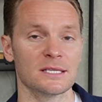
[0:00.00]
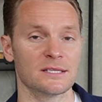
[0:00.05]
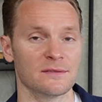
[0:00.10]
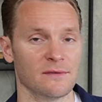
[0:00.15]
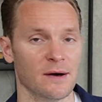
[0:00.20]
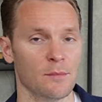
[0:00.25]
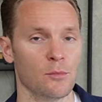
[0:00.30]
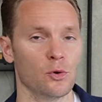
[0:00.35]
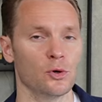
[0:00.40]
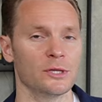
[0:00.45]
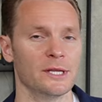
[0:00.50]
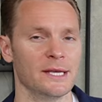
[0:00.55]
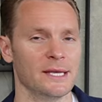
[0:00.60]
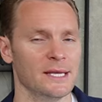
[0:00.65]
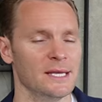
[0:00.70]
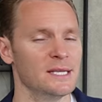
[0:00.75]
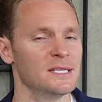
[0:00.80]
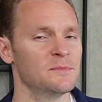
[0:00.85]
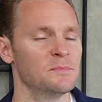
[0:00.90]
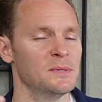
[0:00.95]
свободы
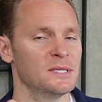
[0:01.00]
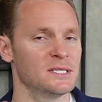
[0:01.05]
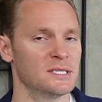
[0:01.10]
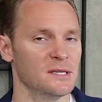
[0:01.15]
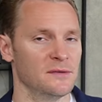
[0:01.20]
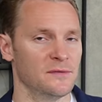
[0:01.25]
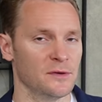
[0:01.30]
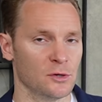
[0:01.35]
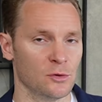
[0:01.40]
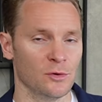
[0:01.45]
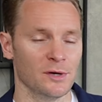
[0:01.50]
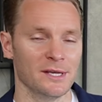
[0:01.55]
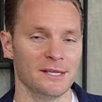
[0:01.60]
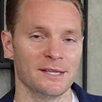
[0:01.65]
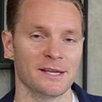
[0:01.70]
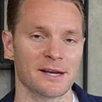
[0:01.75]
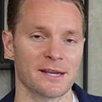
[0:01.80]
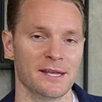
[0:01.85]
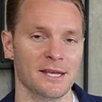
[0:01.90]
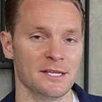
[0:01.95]
и специфику
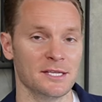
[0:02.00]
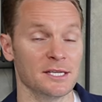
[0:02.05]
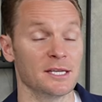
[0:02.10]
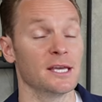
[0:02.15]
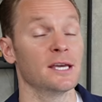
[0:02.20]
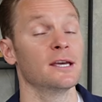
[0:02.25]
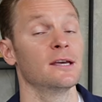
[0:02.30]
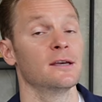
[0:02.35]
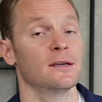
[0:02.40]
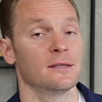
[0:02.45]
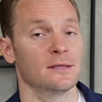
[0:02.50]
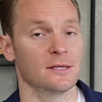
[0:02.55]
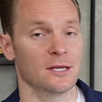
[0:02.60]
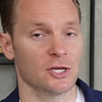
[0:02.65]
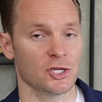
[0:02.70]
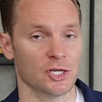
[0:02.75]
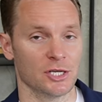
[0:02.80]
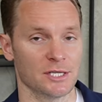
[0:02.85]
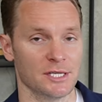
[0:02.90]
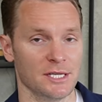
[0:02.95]
энергетики
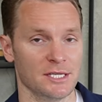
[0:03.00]
наших